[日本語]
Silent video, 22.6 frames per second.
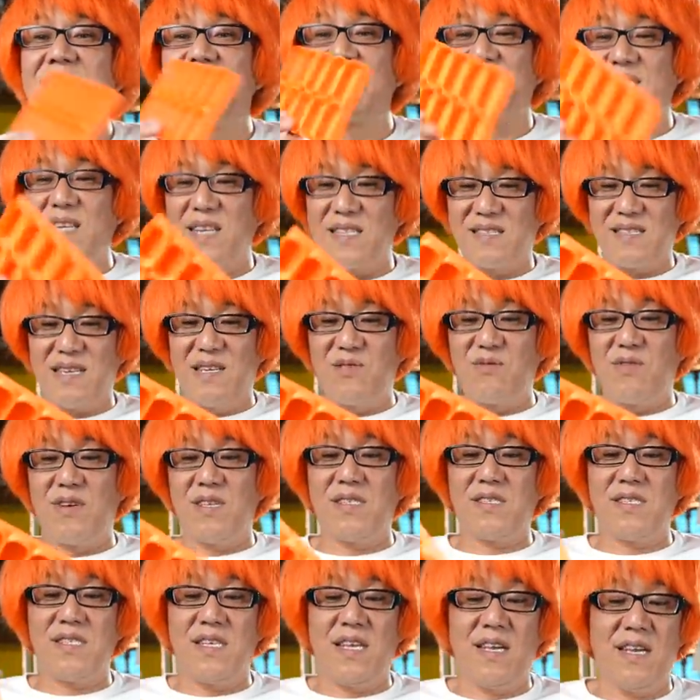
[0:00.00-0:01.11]
使ったりとかで
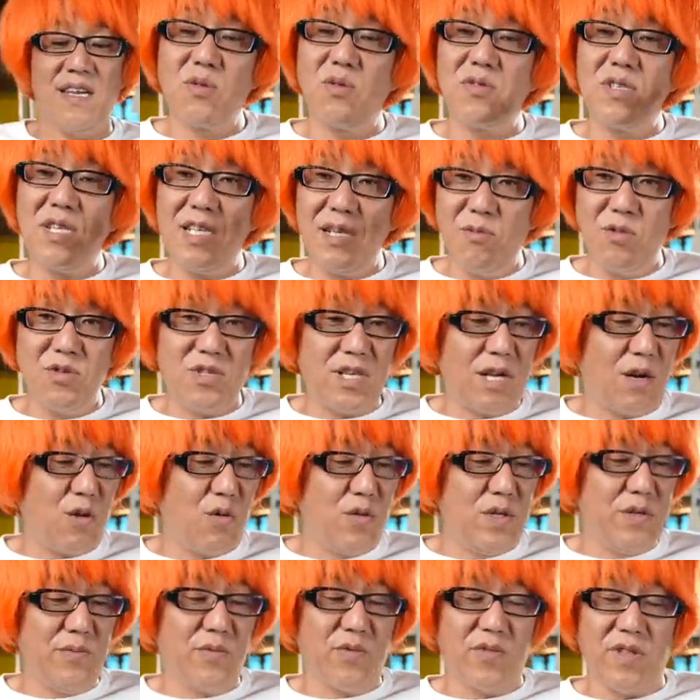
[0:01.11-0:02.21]
すね、当然ね持ち運
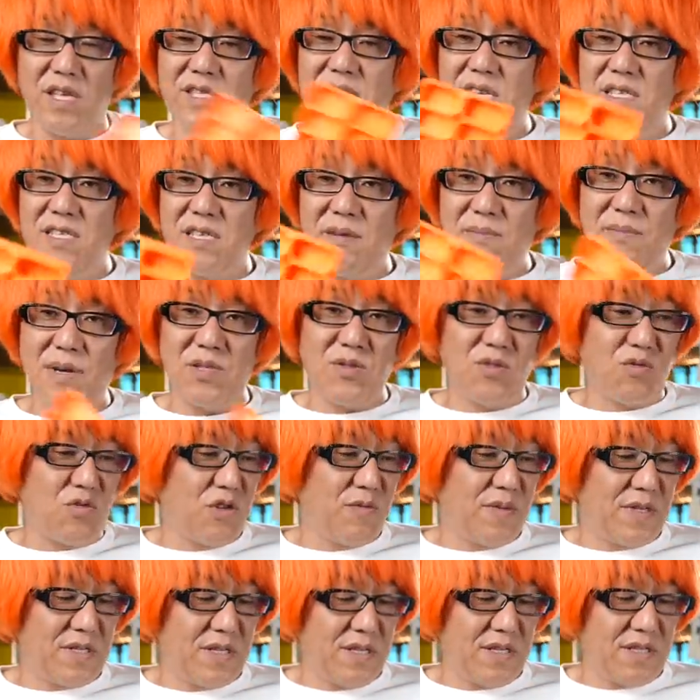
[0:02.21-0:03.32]
びにもね全然場所取
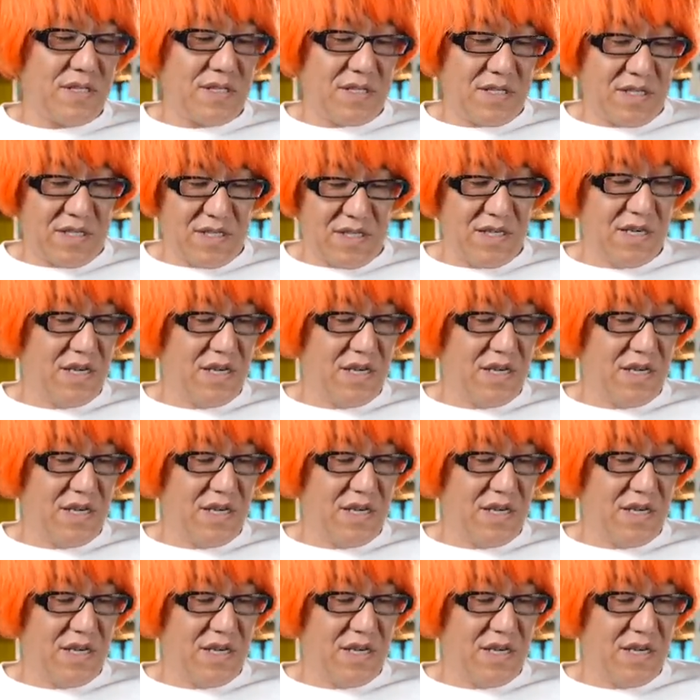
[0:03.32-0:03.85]
りませんし、